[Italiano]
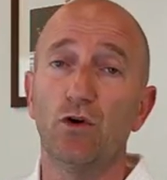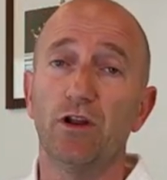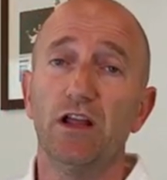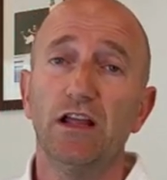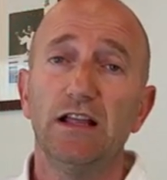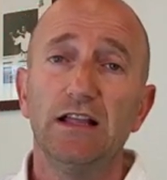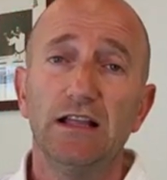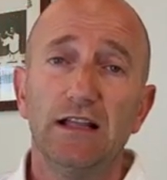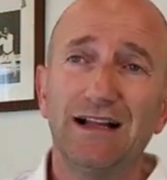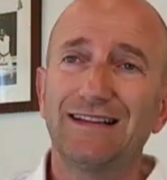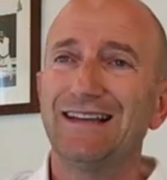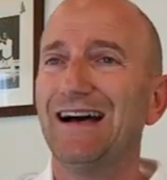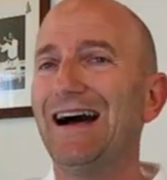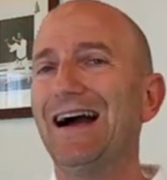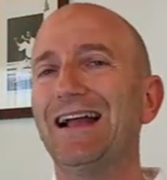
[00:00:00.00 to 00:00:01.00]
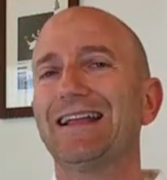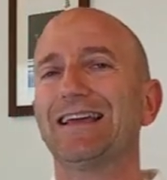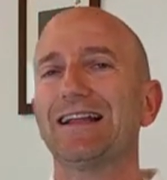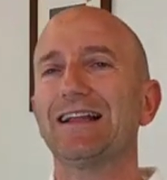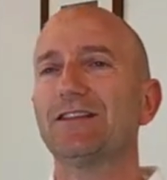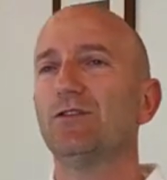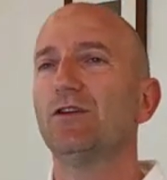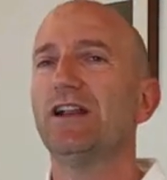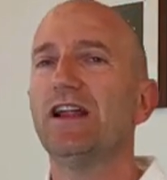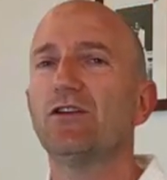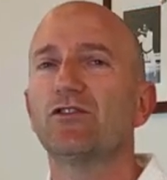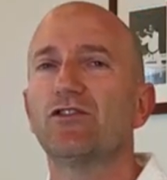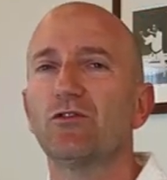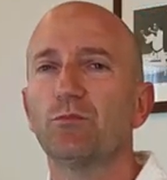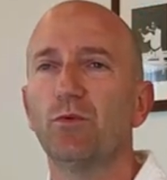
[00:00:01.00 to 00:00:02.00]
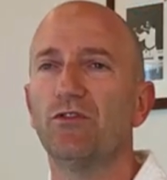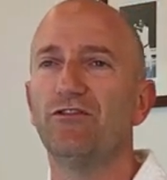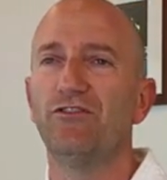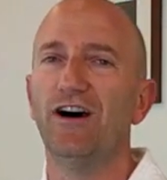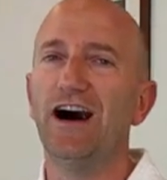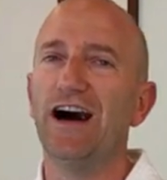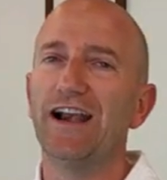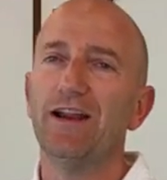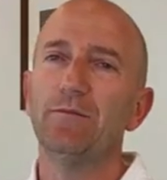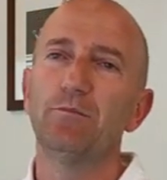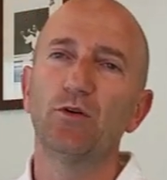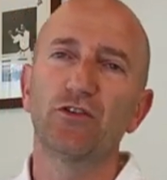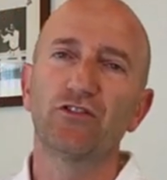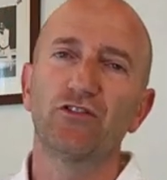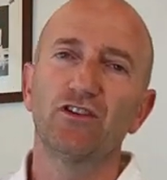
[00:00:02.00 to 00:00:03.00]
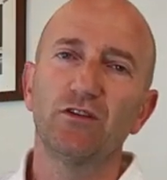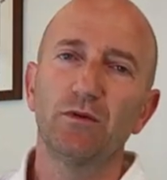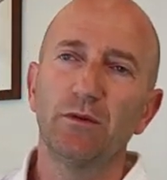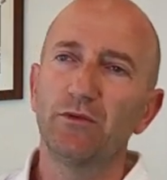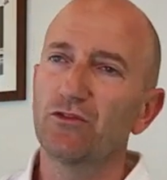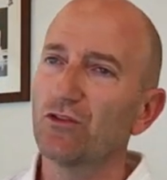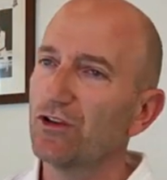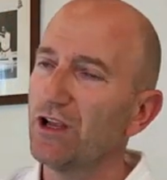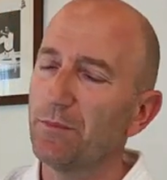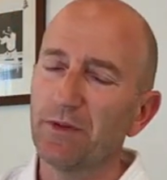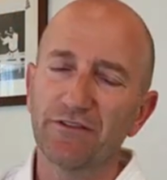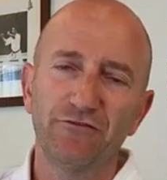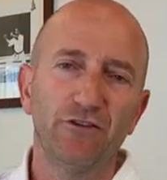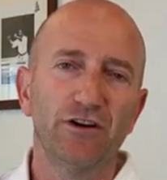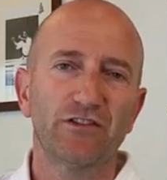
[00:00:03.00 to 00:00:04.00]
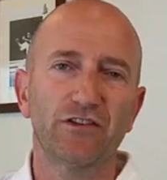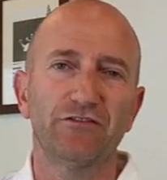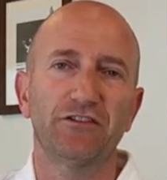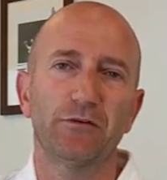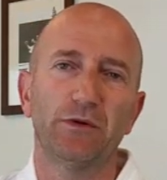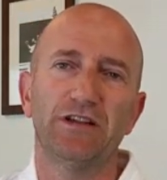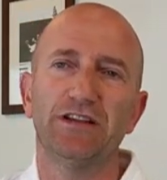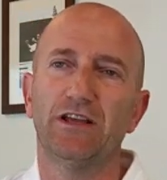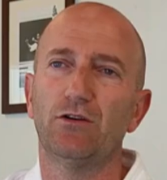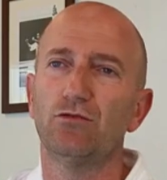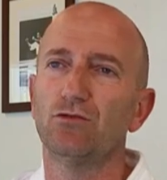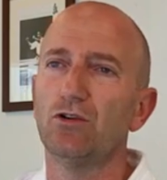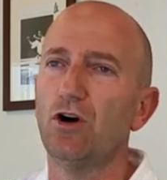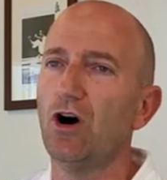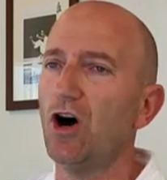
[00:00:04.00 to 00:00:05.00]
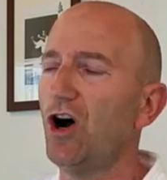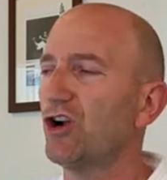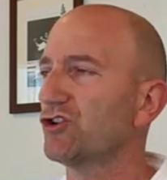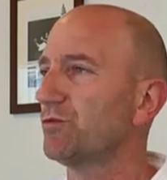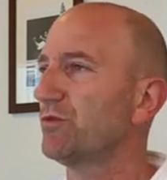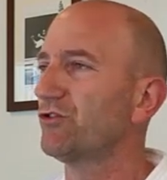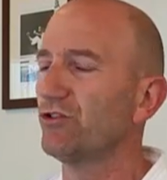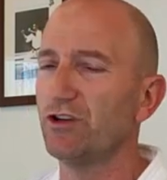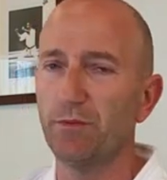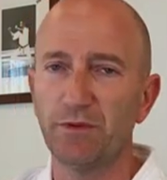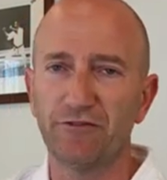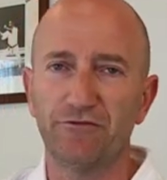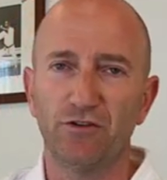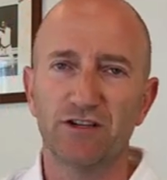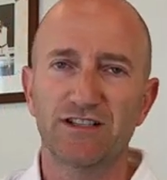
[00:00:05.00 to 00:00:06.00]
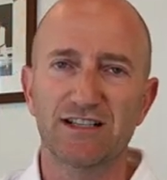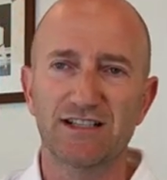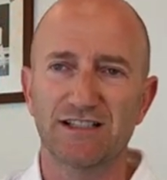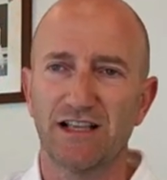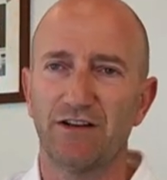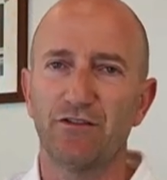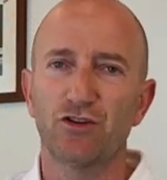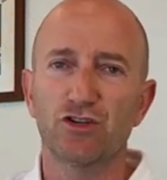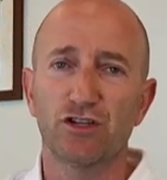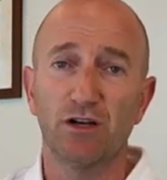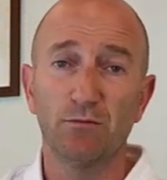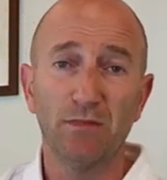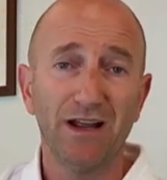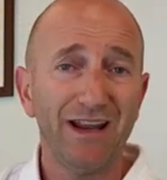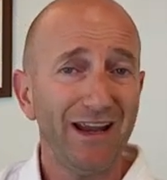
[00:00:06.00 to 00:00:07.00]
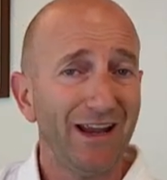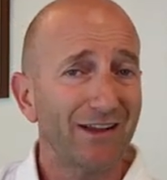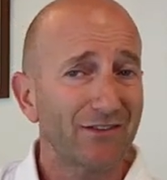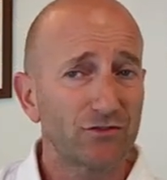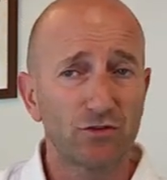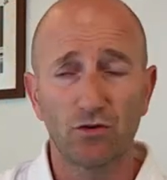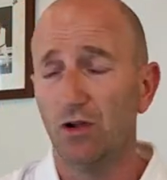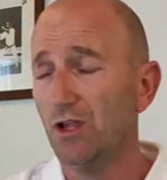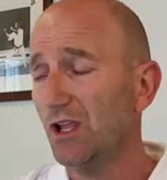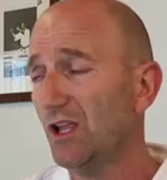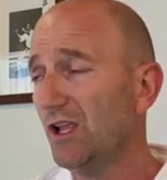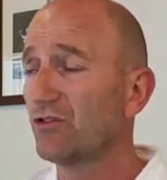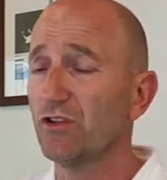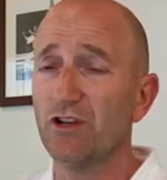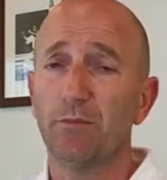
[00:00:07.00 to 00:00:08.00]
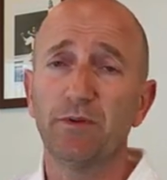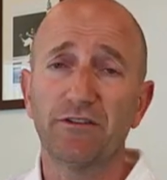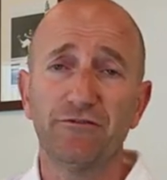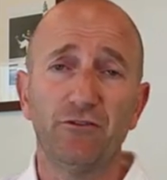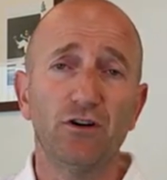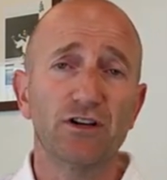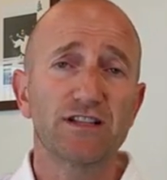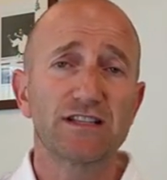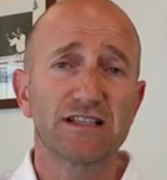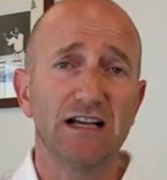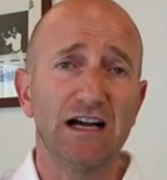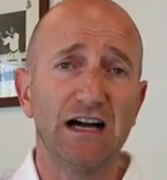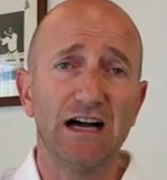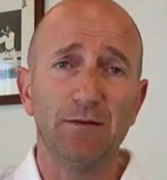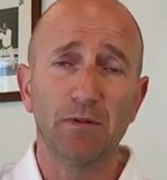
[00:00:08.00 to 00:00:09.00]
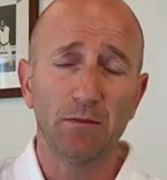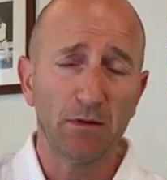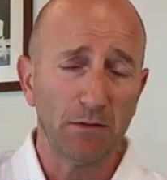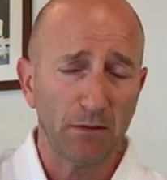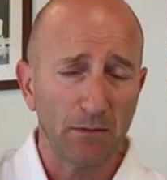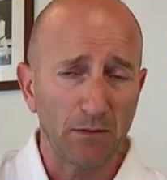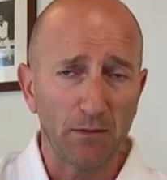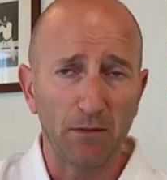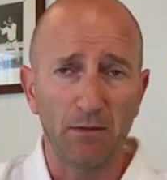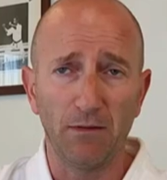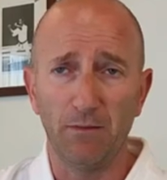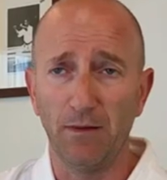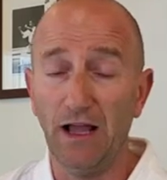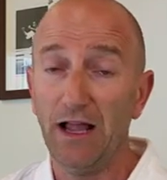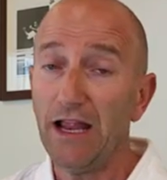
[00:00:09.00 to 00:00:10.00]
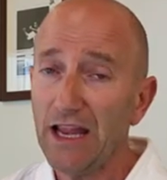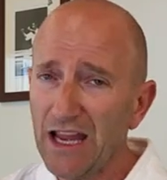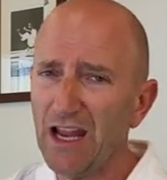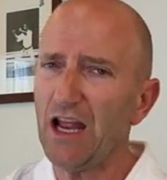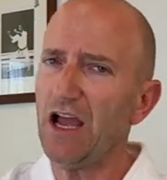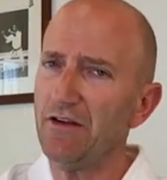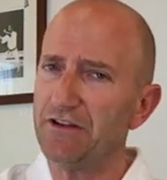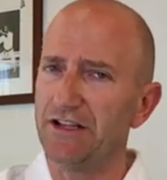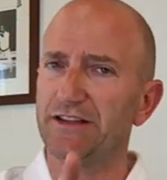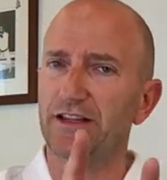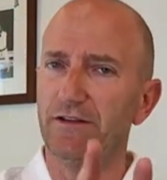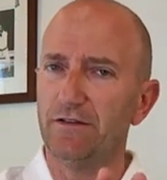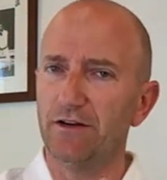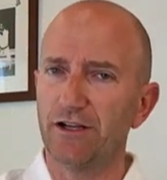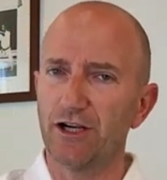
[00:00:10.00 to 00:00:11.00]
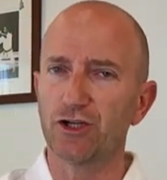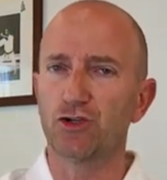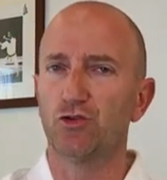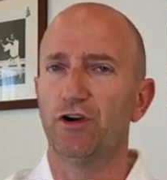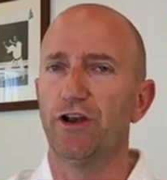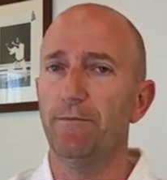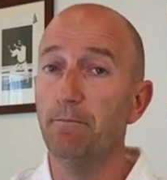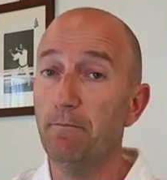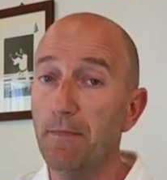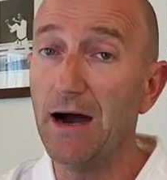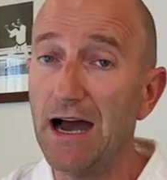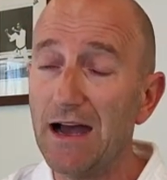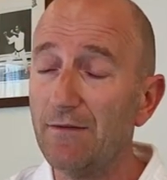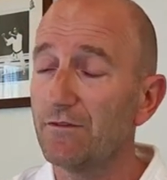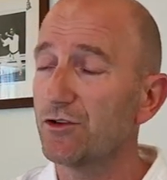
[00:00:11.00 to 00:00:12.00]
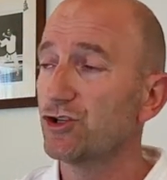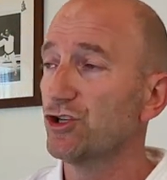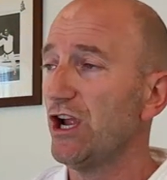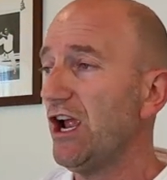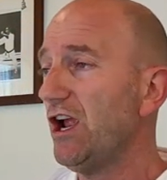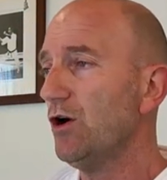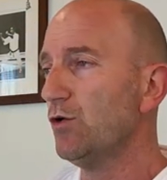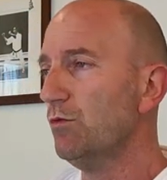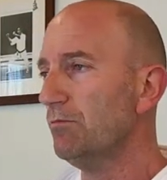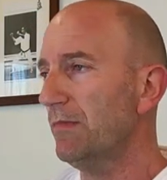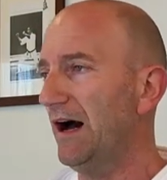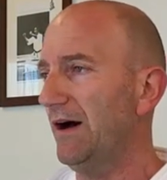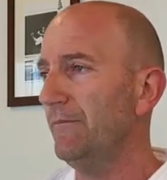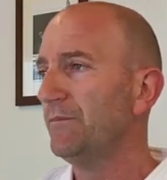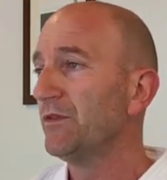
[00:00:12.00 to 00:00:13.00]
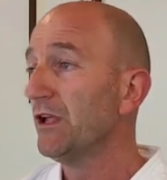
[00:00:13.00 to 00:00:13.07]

voi, ma dai, il karate online non si può fare, è impossibile, bisogna per forza frequentare un dojo, bisogna per forza stare vicino al maestro, bisogna per forza bla bla bla bla bla. E avete ragione, ma c'è un ma.